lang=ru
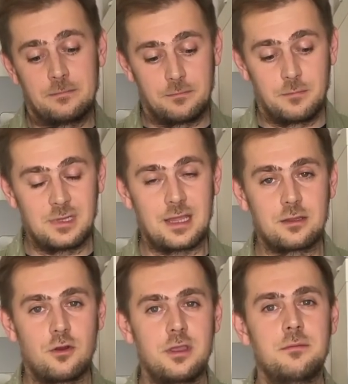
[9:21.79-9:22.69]

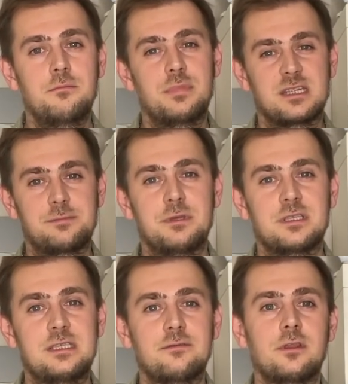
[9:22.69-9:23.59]
Молодой,
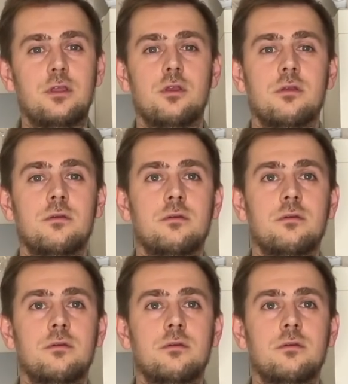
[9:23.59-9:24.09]
перспективный.